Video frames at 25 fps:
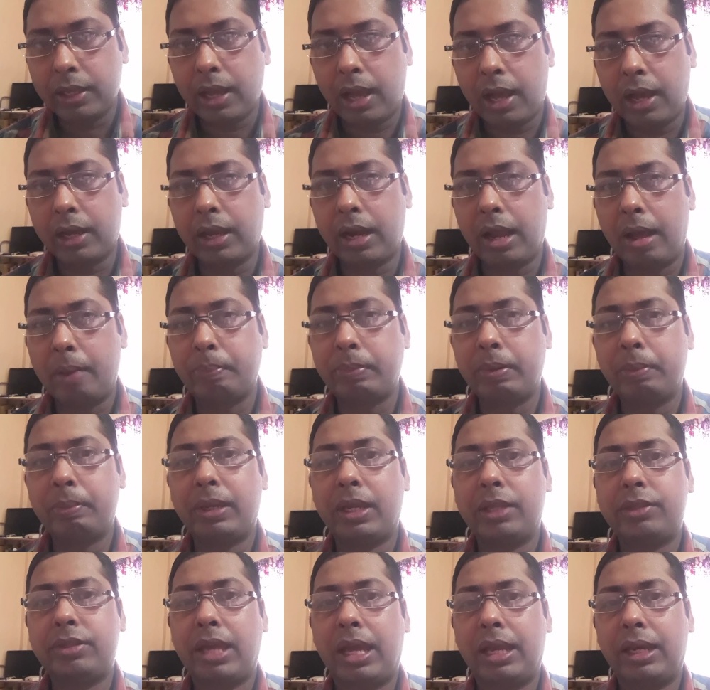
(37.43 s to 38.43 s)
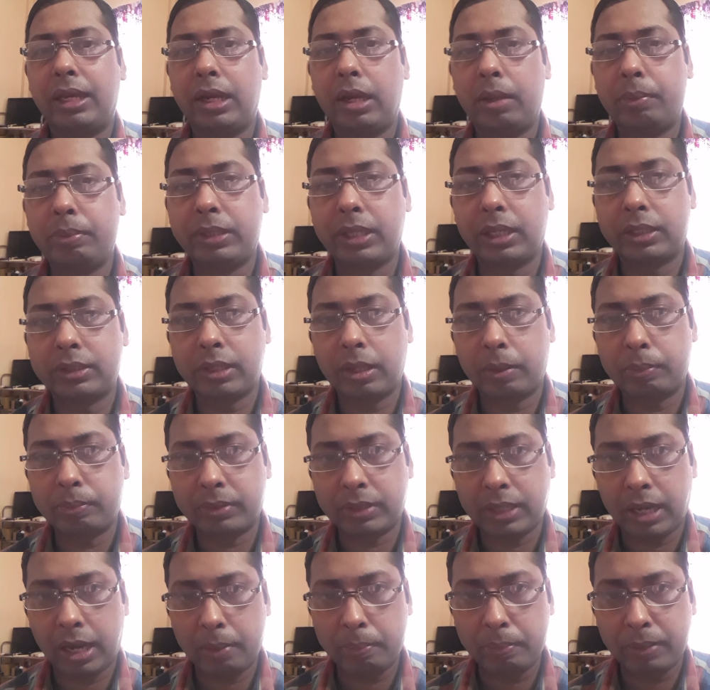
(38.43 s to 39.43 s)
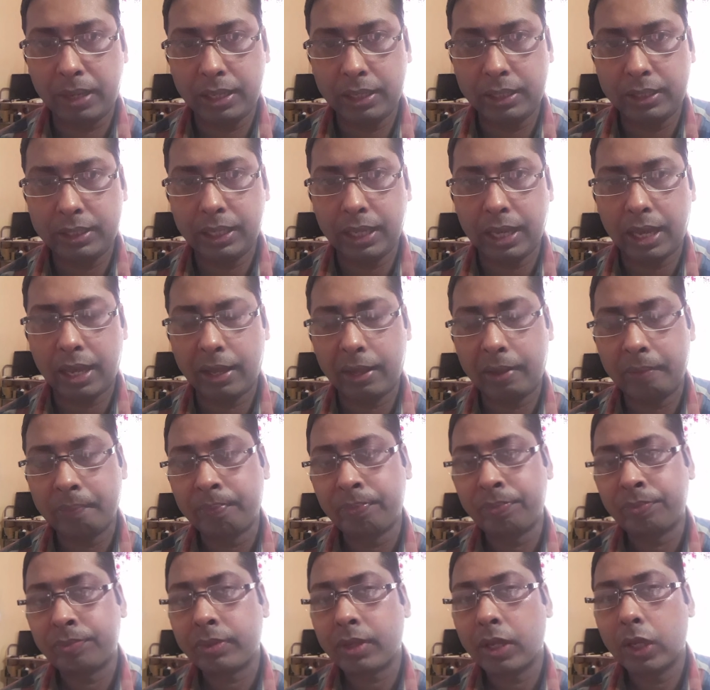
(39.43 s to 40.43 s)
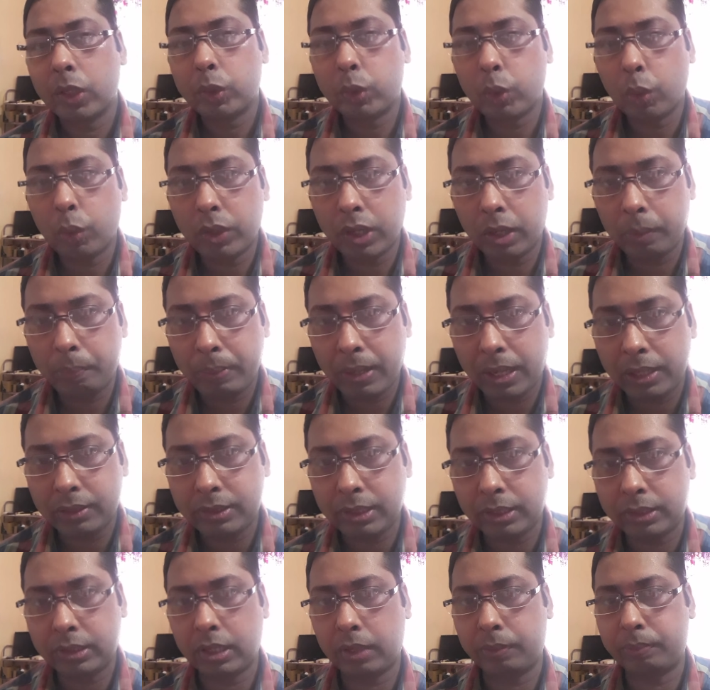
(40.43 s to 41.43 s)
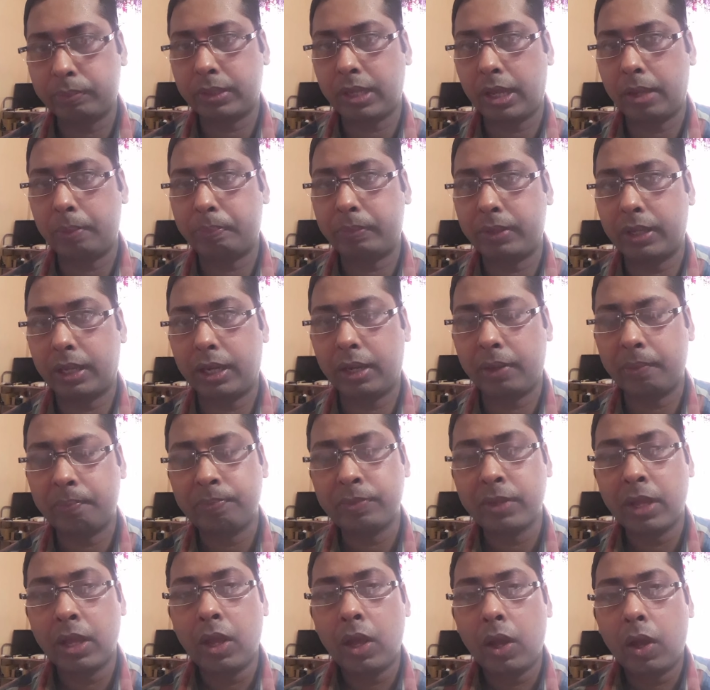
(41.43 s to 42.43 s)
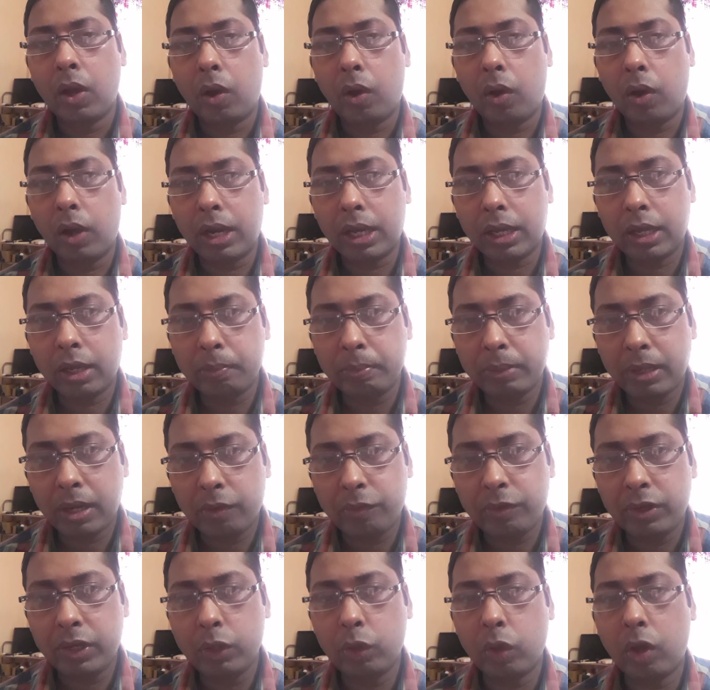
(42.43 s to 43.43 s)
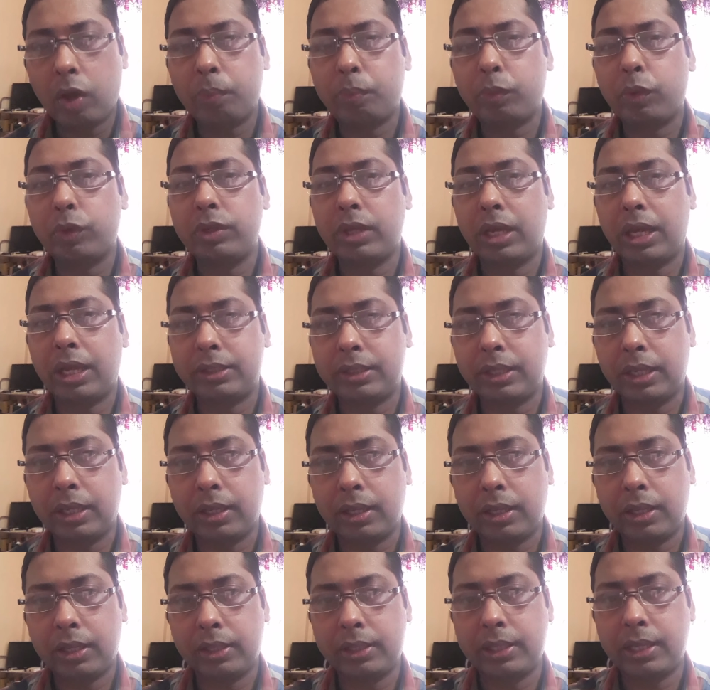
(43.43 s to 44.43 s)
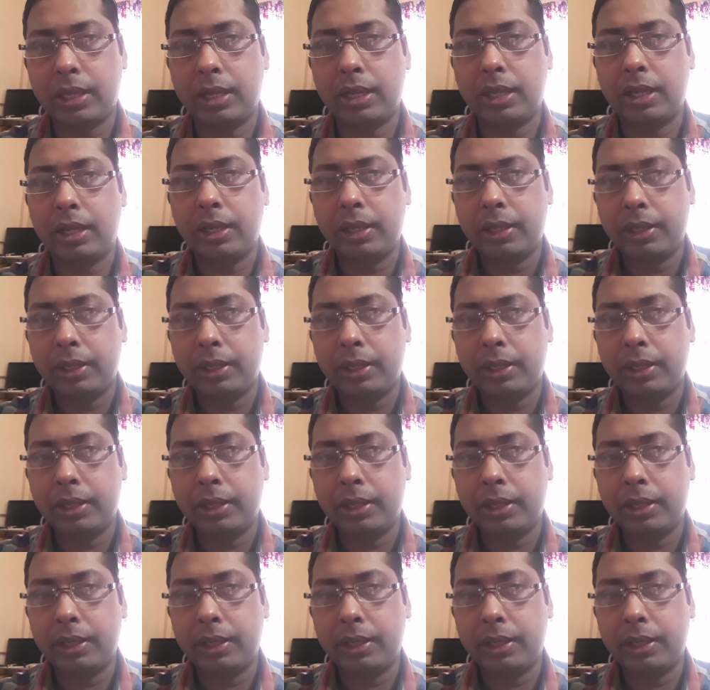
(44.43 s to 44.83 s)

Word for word: अगर आपने मेरा चैनल अभी तक सब्सक्राइब नहीं किया है तो कृपया इसे सब्सक्राइब करें और अगर मेरा वीडियो आपको ज़्यादा से ज़्यादा